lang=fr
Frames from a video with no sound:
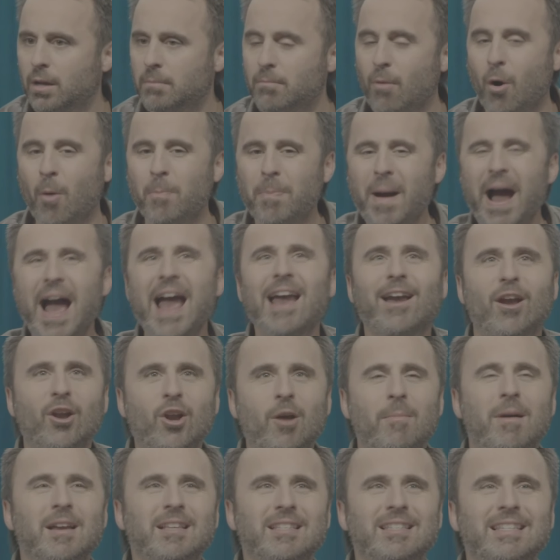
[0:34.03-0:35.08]
Mon père a
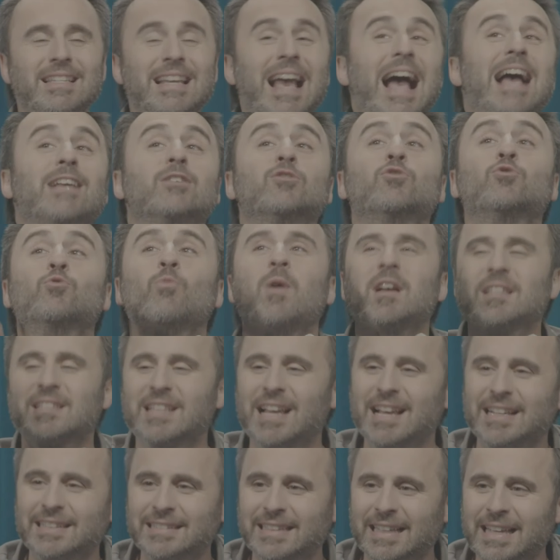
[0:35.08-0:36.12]
commencé à
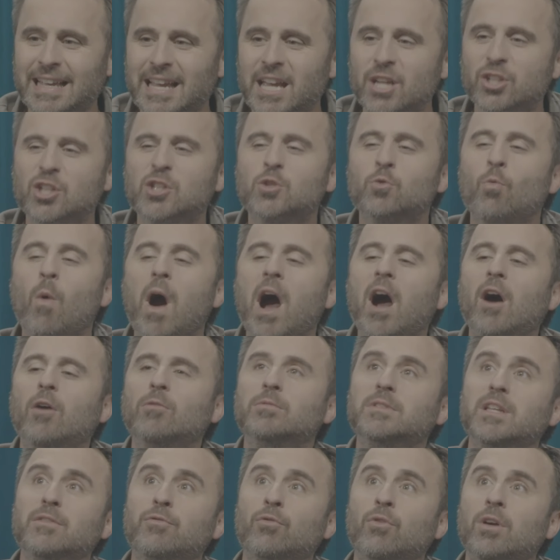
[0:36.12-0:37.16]
60 ans. J'ai dit
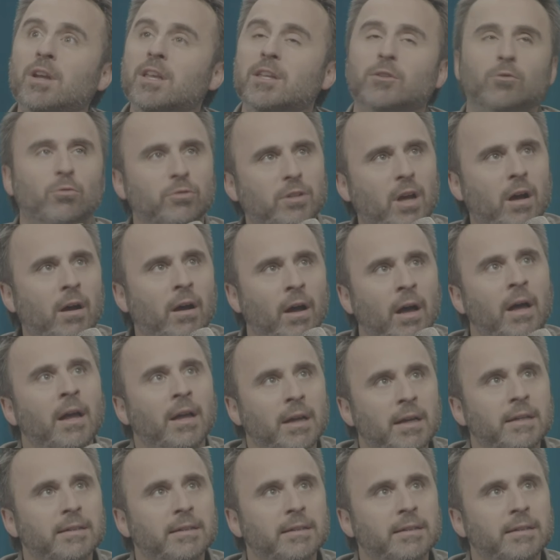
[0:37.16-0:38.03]
waouh, des fois il est trop tard.